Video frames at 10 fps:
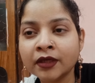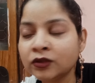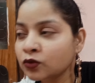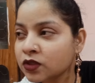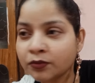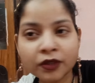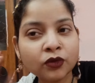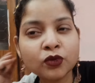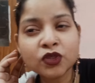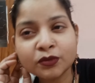मैं तो
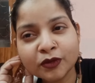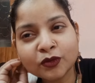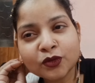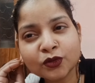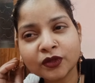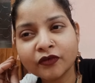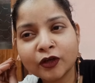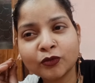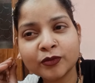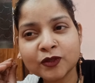सबकी खुशी में खुश होने
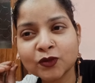वालों में